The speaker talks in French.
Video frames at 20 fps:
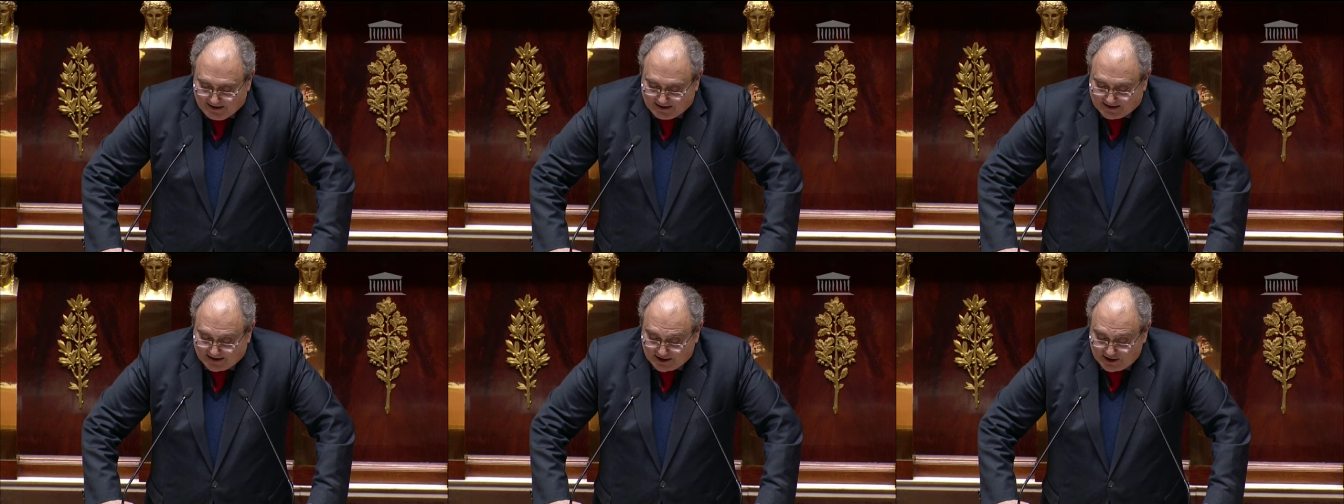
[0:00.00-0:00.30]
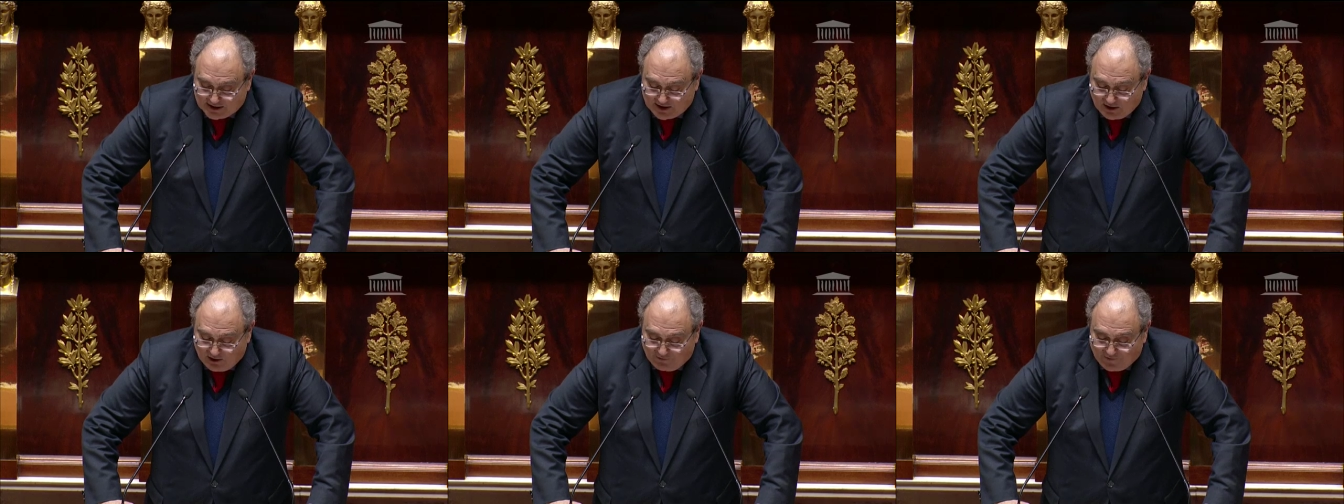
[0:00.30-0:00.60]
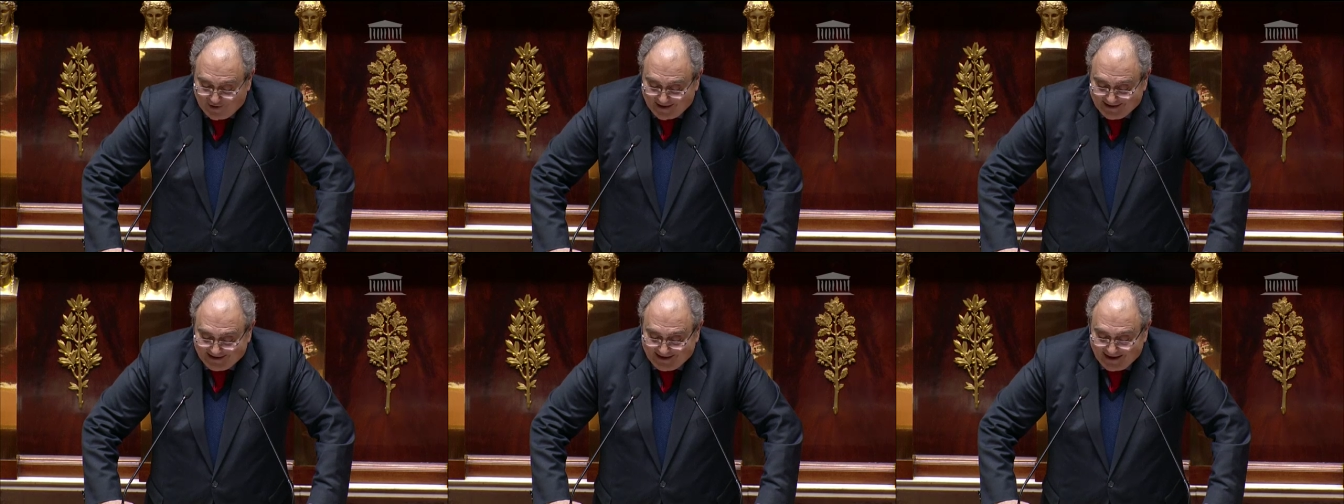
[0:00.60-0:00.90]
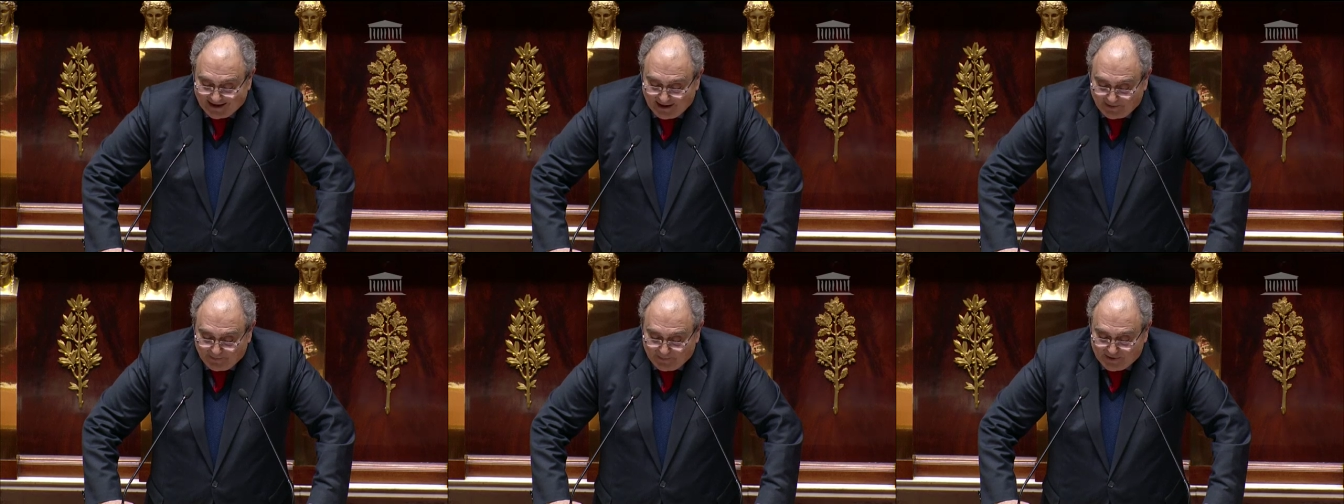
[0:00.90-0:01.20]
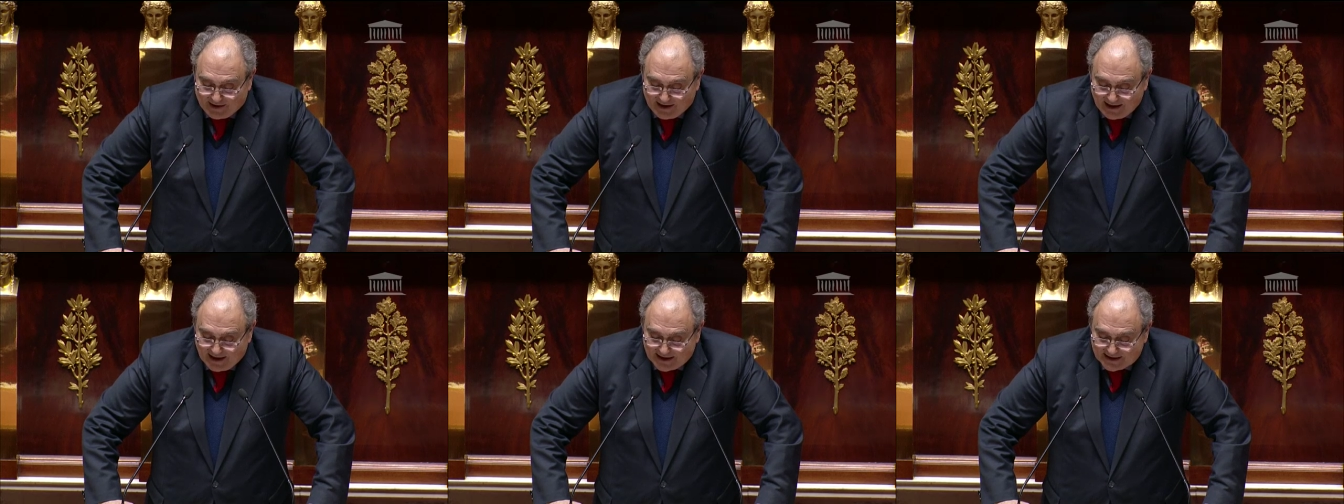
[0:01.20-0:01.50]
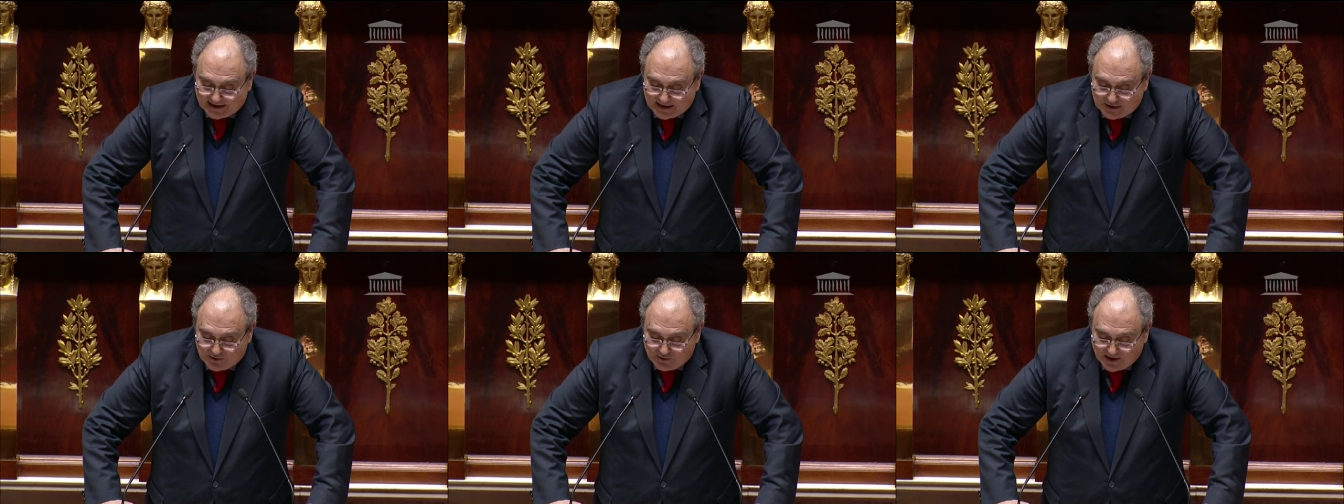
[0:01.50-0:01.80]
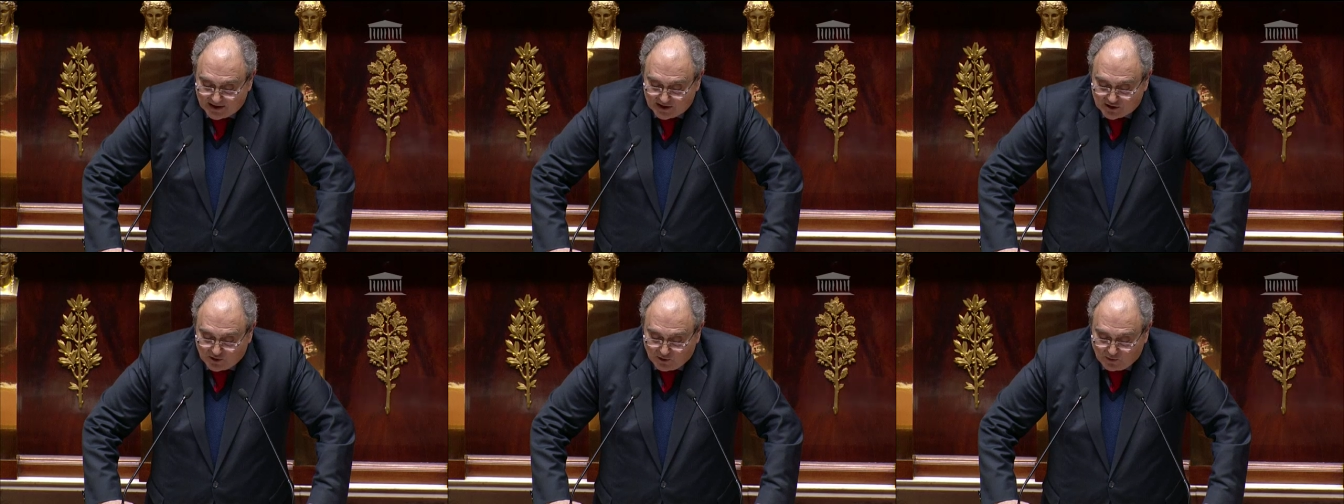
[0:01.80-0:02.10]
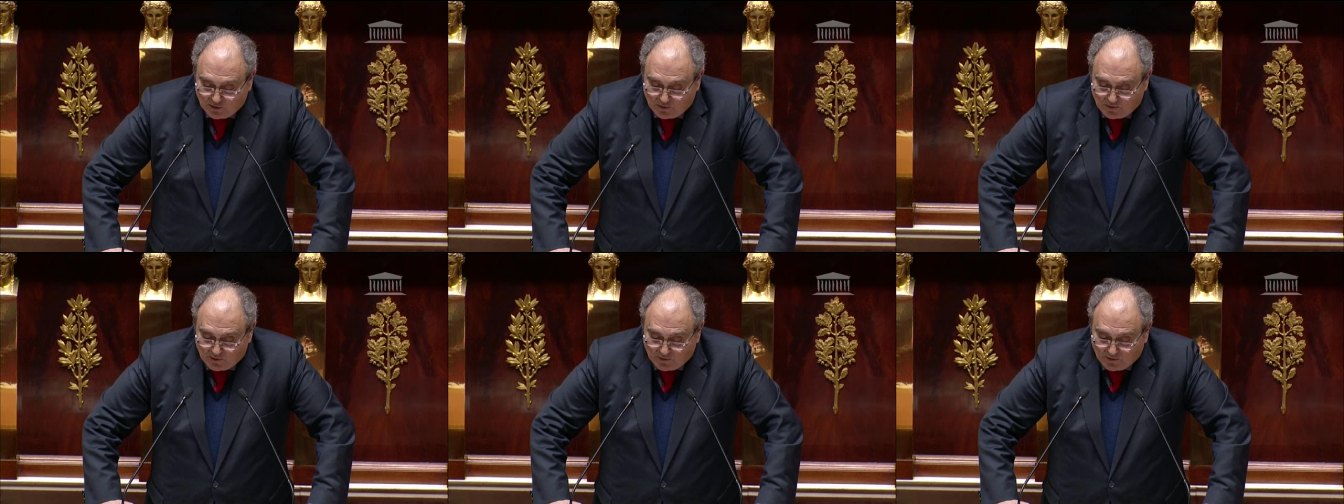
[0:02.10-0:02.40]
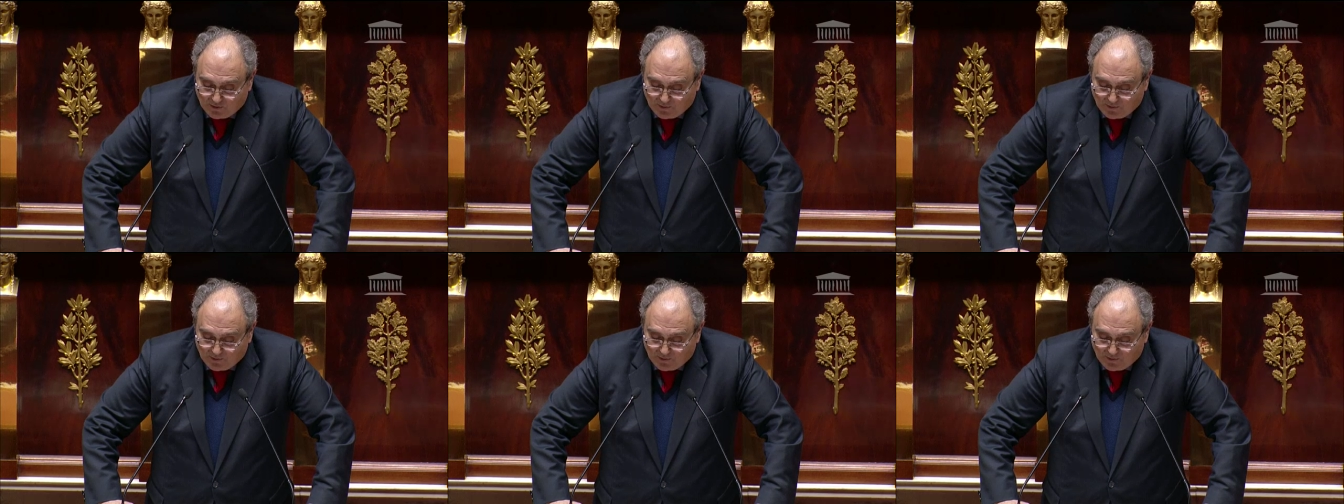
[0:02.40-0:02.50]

Il s'agissait en fait d'adapter la situation,